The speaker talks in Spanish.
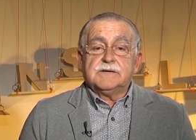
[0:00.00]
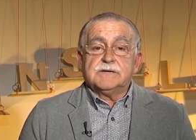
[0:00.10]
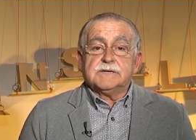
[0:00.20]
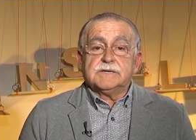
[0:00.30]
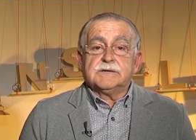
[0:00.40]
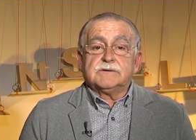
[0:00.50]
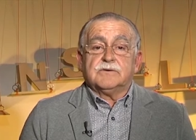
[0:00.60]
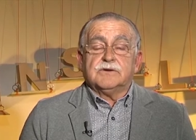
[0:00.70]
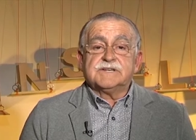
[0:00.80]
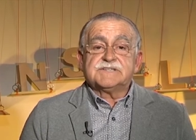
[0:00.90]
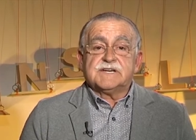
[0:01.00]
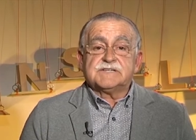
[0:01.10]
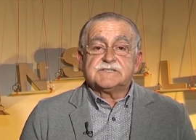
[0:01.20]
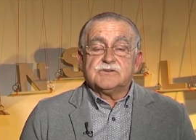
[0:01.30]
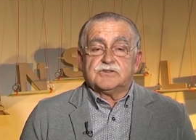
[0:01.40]
eh, con
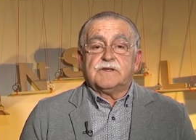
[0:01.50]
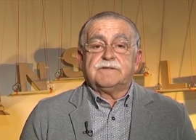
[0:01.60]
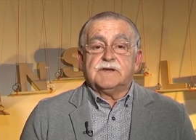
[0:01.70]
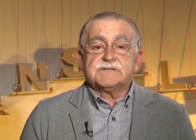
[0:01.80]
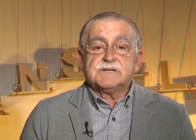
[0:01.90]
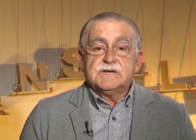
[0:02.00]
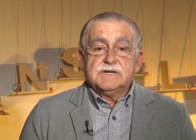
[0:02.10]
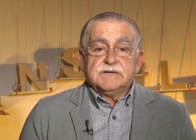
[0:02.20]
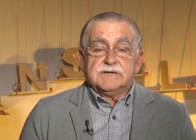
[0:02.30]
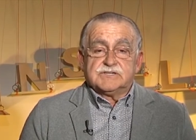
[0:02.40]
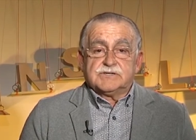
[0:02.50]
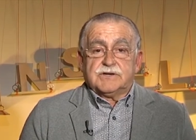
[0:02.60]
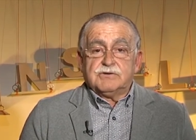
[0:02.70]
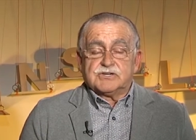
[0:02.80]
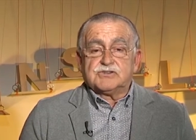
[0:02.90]
esas noticias que
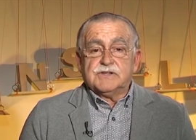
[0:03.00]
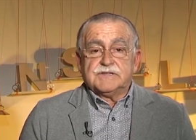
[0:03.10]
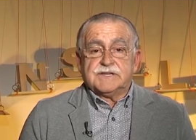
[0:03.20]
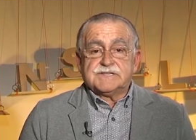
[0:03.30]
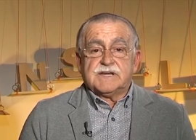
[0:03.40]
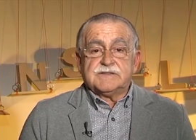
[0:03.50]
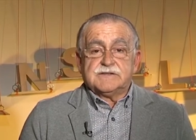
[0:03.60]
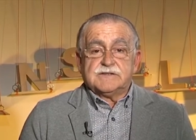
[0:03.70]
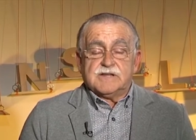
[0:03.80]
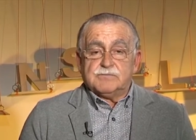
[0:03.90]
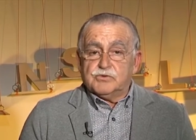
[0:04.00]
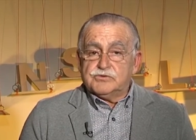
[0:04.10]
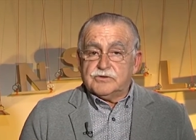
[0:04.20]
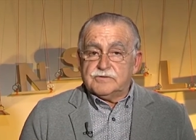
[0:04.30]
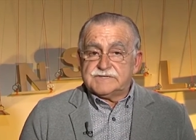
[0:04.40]
creo que son interesantes desde el
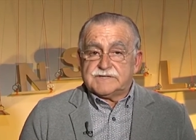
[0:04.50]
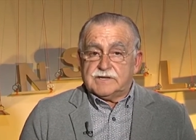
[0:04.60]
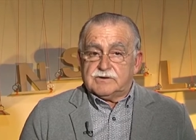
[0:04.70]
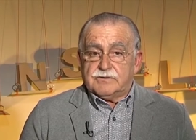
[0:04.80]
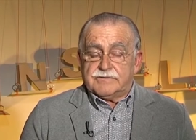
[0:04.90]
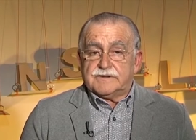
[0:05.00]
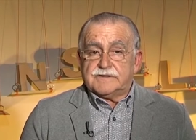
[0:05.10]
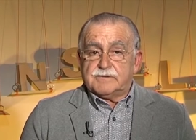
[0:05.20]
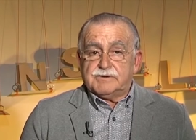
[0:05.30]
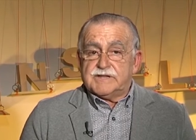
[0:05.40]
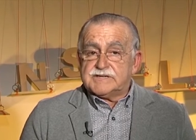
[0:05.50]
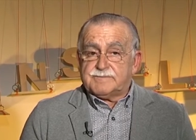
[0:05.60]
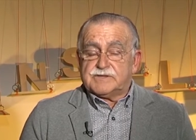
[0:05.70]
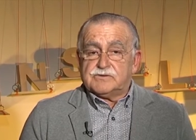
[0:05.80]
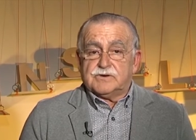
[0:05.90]
punto de vista de conocer determinadas
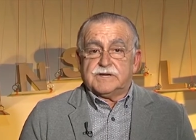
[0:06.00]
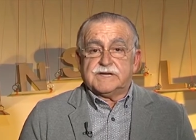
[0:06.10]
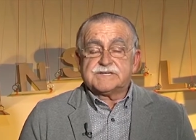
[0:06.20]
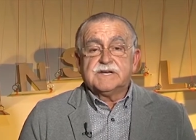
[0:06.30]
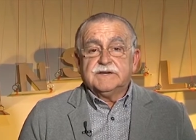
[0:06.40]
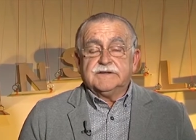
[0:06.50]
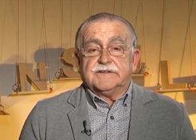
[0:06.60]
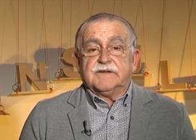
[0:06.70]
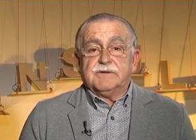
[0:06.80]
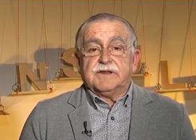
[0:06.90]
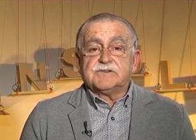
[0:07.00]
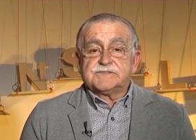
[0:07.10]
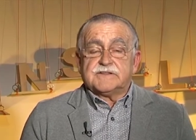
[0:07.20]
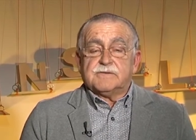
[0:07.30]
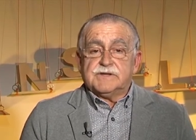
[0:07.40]
patologías y determinados
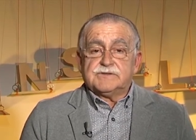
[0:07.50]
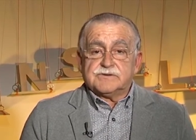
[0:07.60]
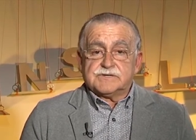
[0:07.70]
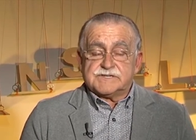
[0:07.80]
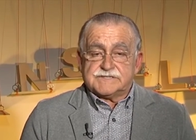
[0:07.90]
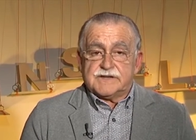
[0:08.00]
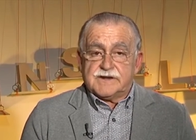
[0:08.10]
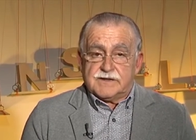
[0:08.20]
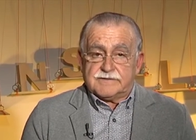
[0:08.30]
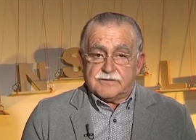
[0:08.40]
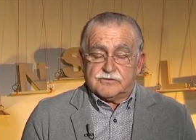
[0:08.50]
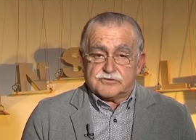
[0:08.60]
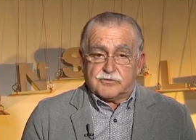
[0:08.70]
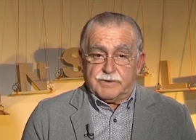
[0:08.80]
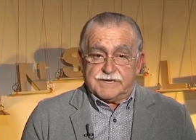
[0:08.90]
tratamientos que se estén realizando en
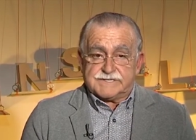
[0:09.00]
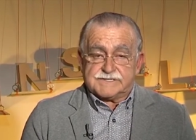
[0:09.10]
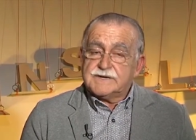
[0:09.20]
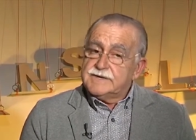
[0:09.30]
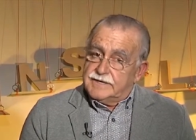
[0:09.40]
otros países.